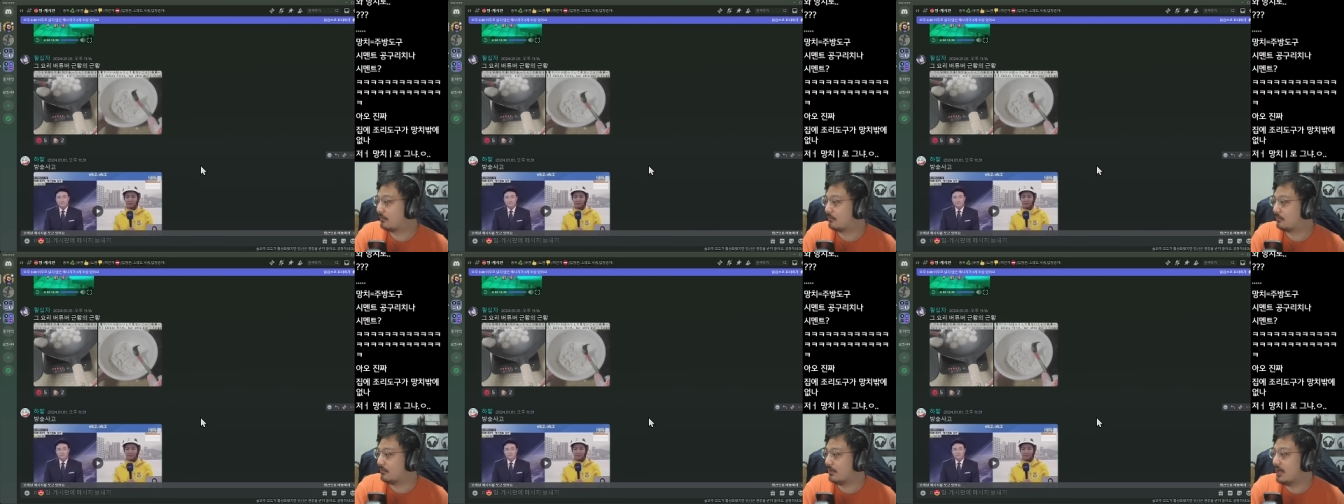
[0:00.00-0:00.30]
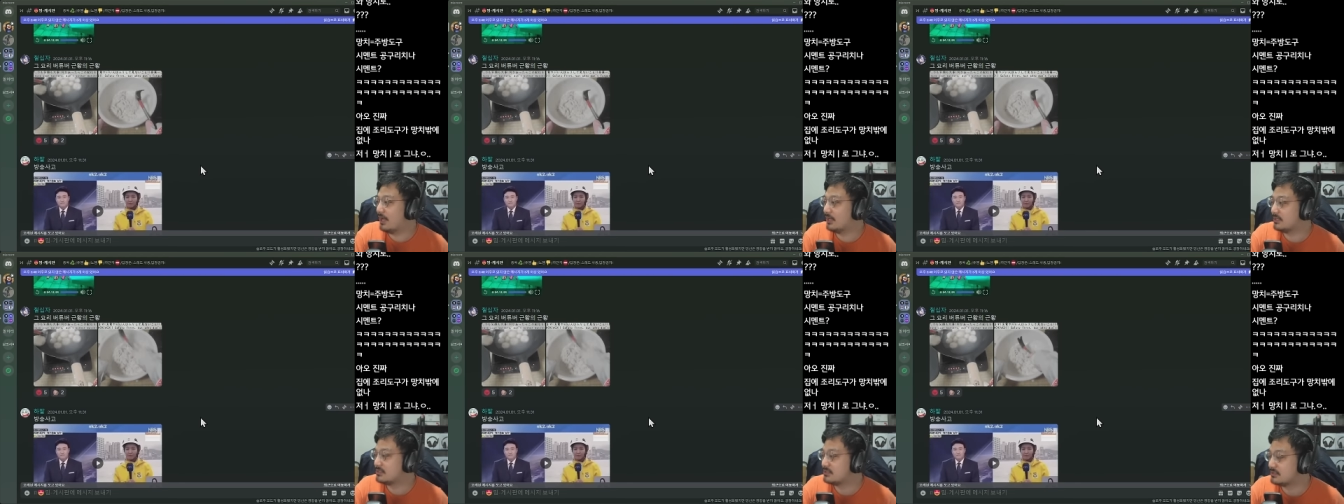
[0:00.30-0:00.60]

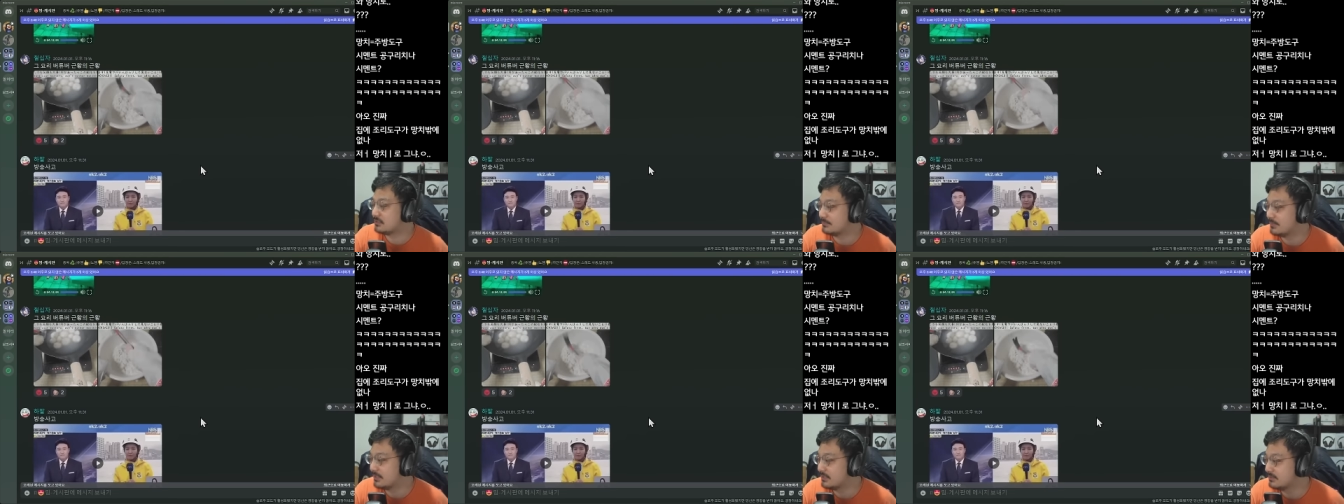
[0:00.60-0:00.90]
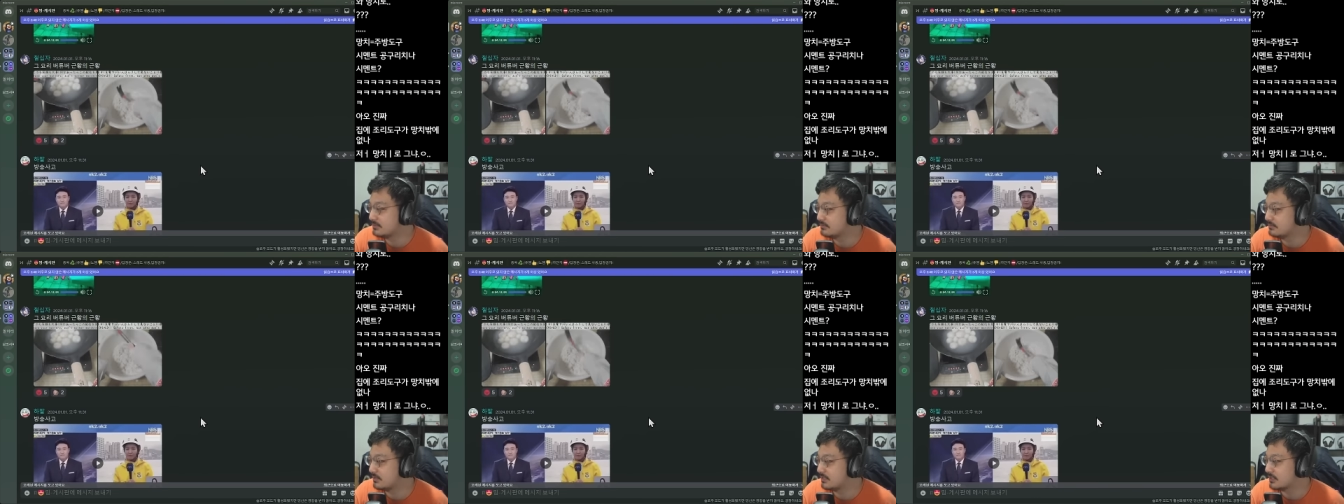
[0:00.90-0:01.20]
과학
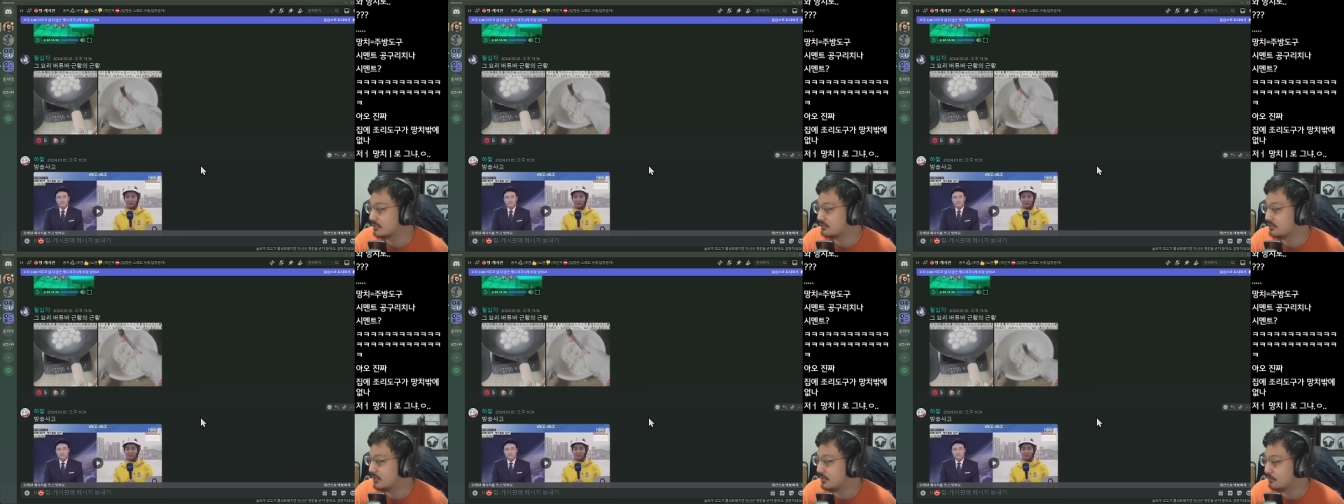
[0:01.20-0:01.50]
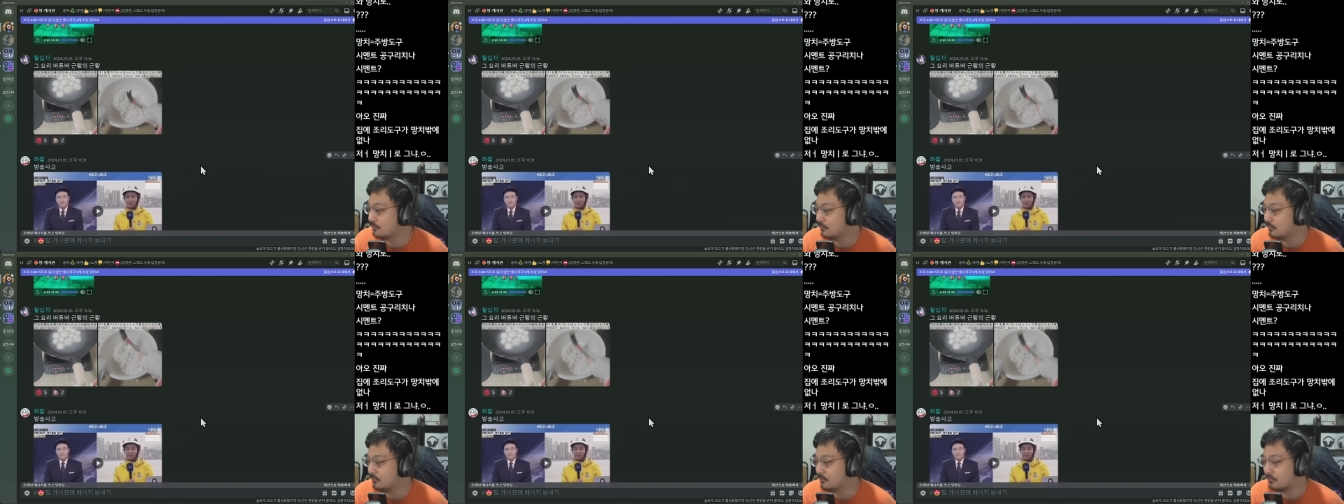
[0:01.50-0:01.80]
실험하는 것 같기도
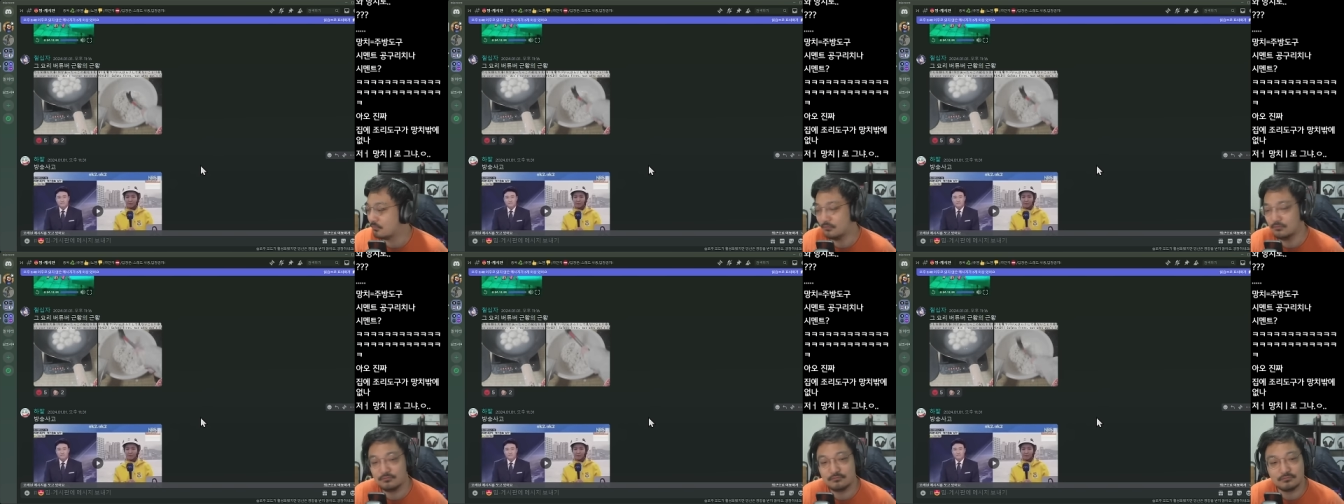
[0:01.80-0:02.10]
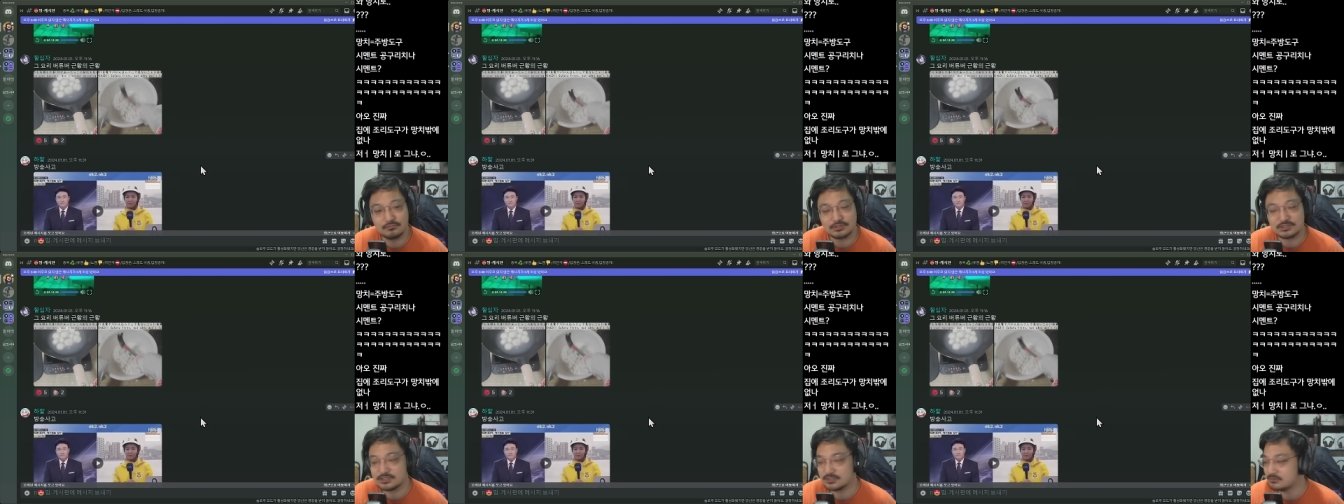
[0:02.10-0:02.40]
하고
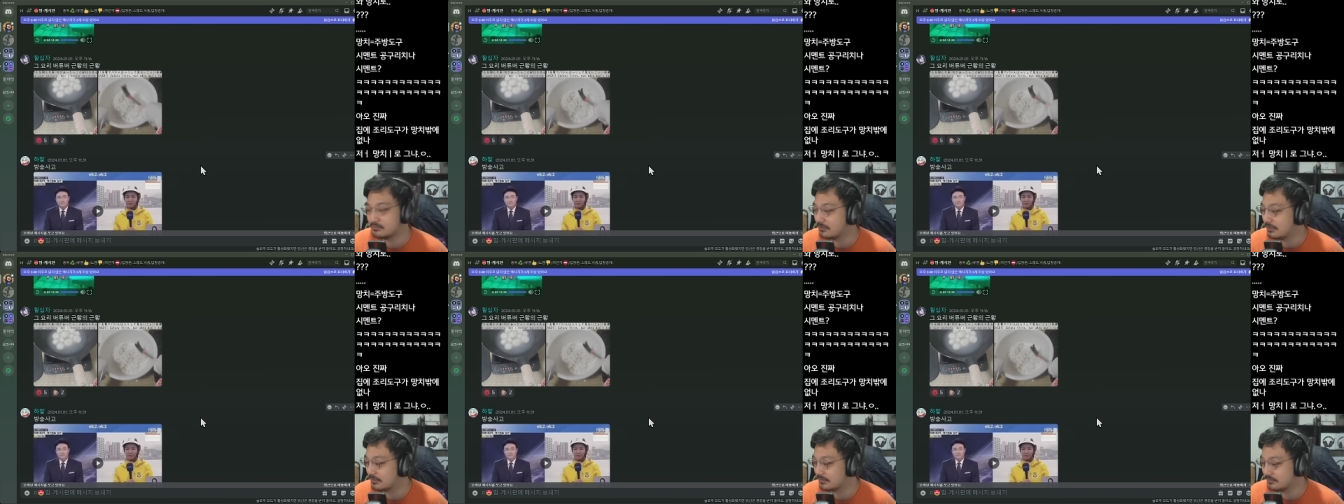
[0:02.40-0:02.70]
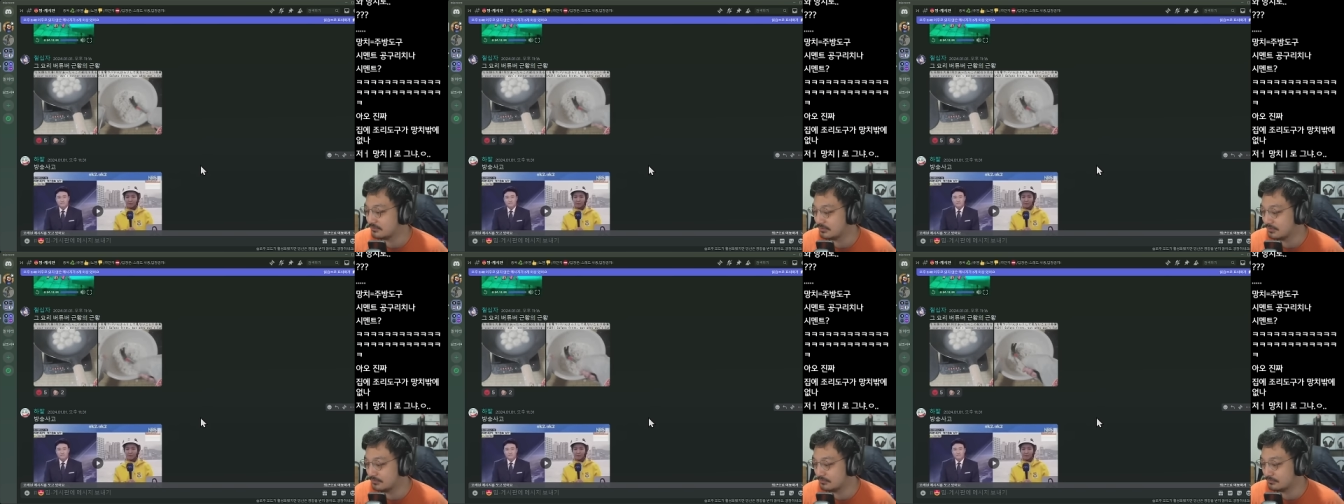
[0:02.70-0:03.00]
공구리 치는 것
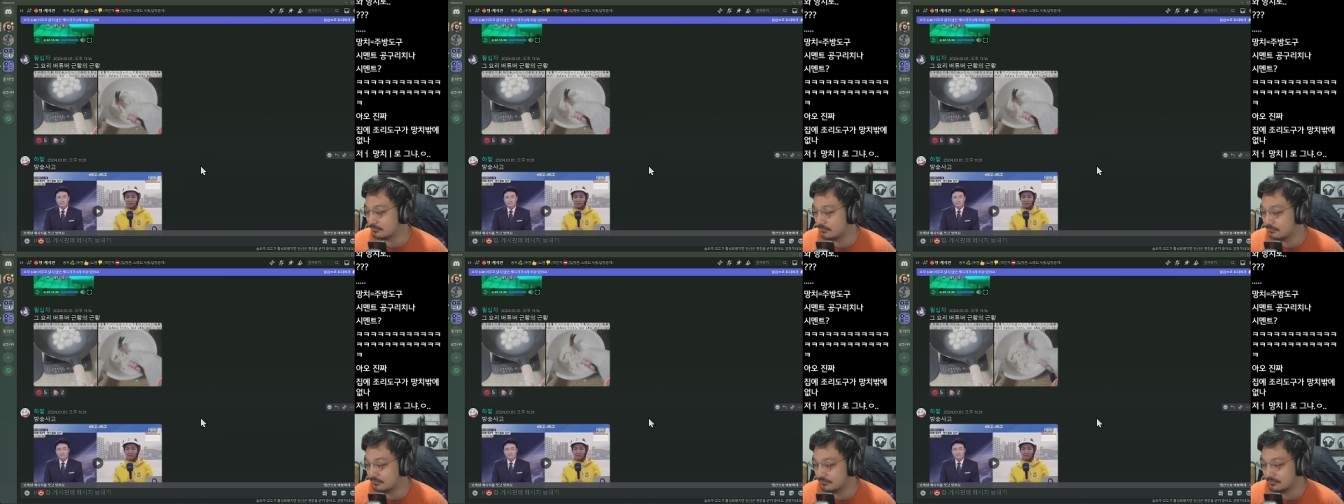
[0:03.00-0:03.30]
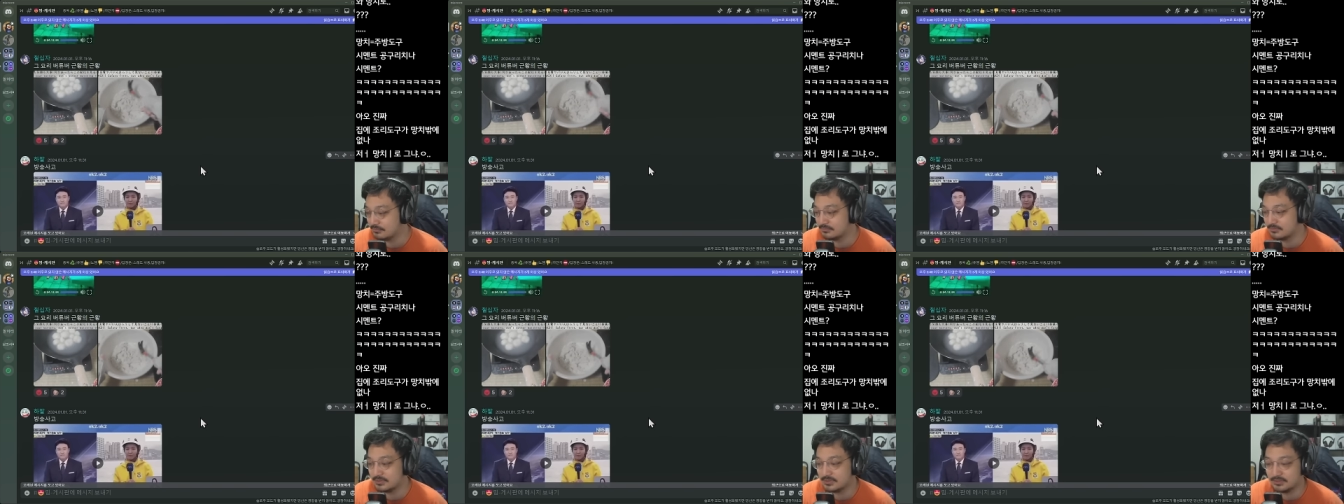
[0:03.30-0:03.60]
같기도
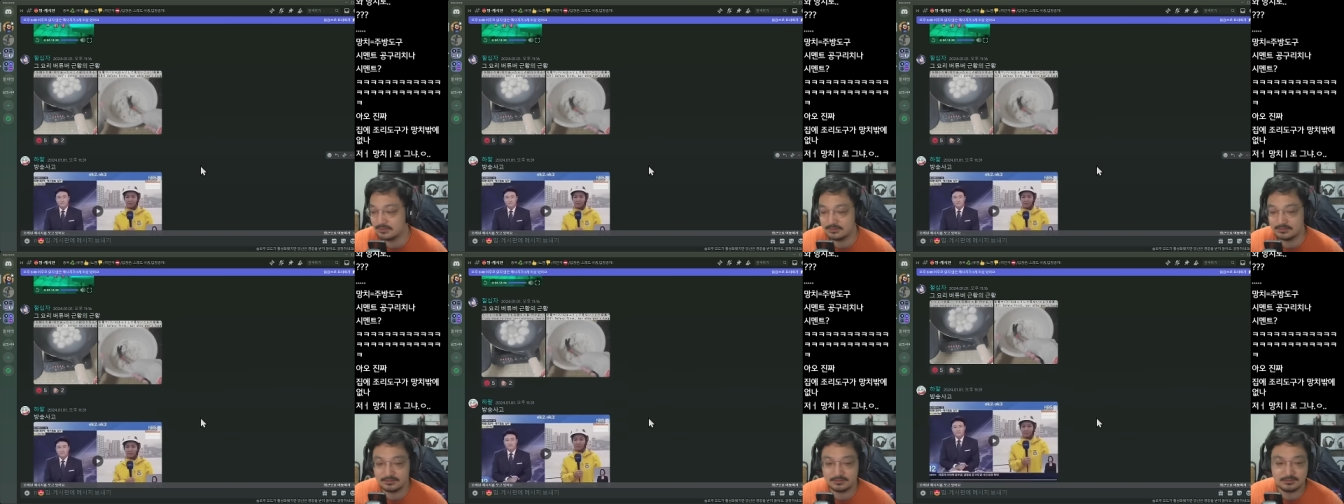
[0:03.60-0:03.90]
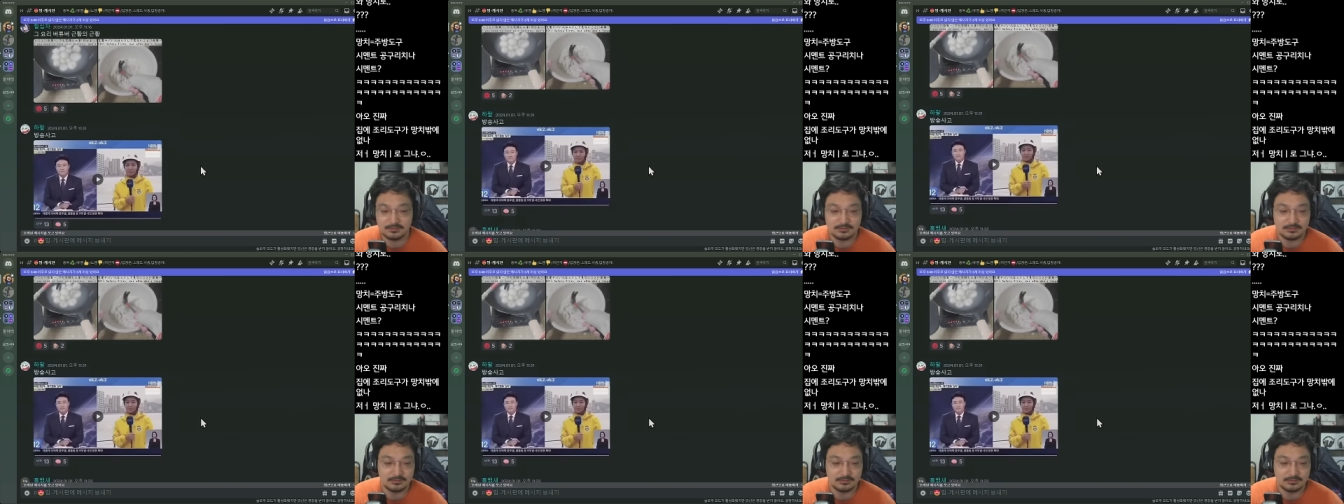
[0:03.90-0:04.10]
하고 예